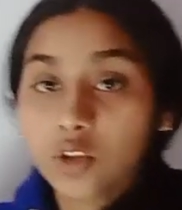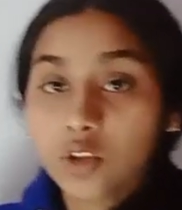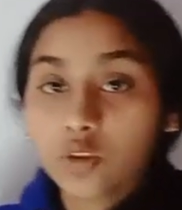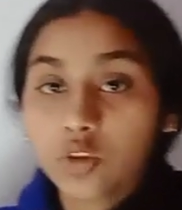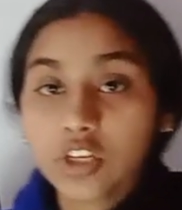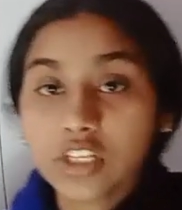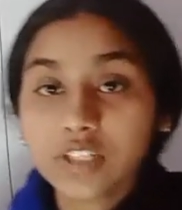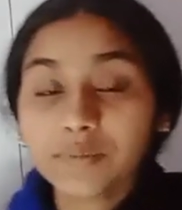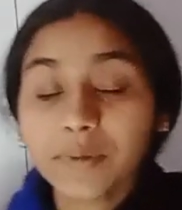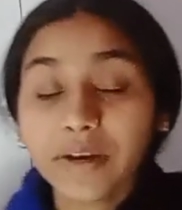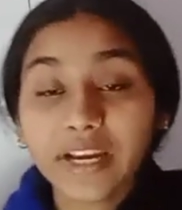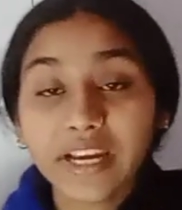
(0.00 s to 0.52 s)
तो
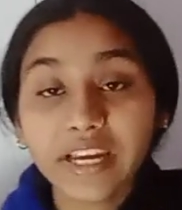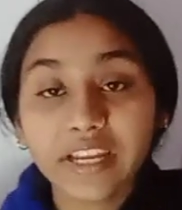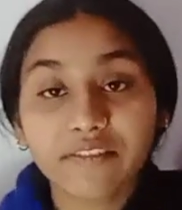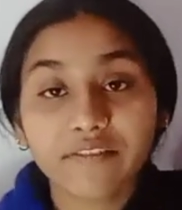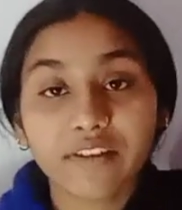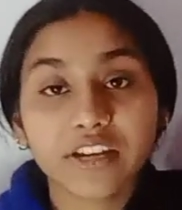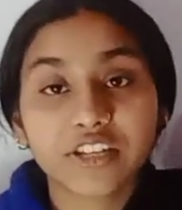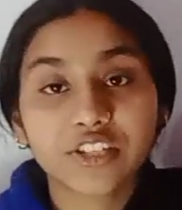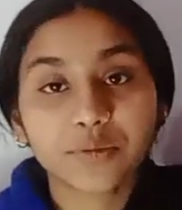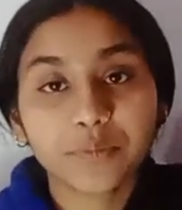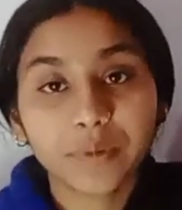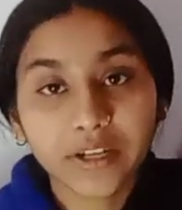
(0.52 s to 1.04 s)
इसमें
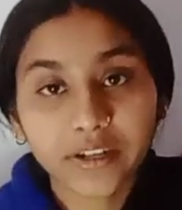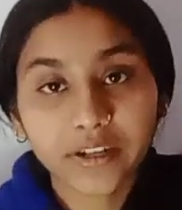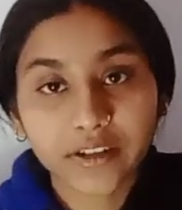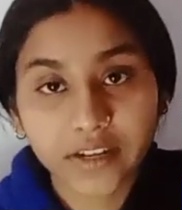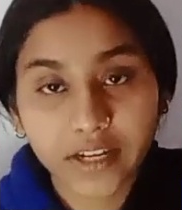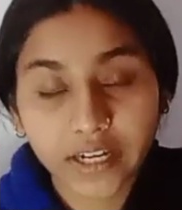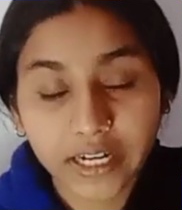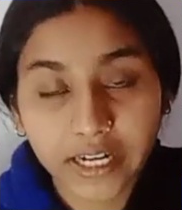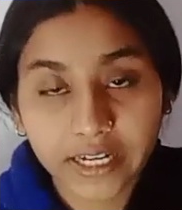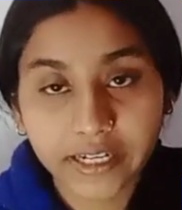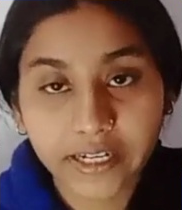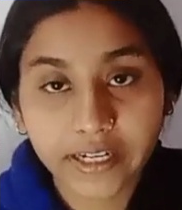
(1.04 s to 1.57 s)
इन्वेस्टमेंट
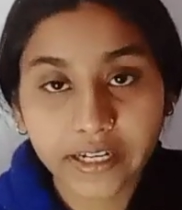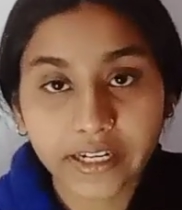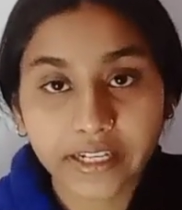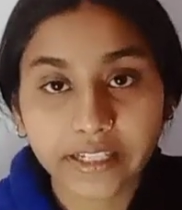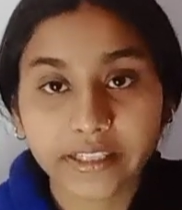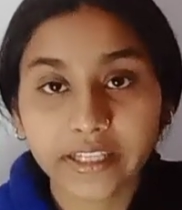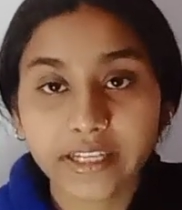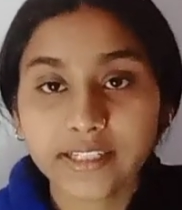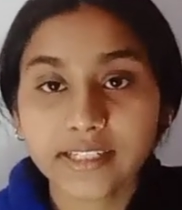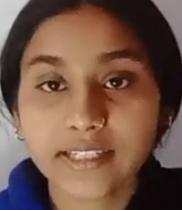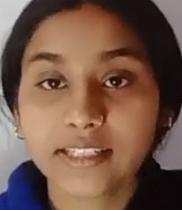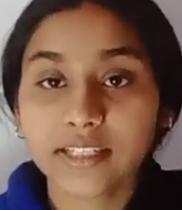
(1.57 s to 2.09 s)
रिलेटेड
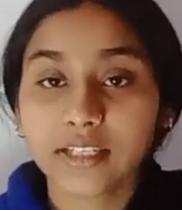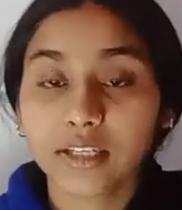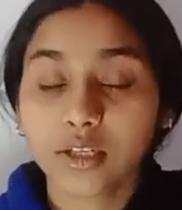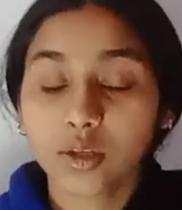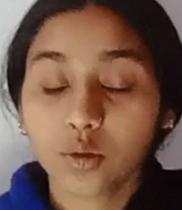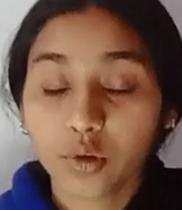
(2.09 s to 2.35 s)
लिखते हैं जैसे कि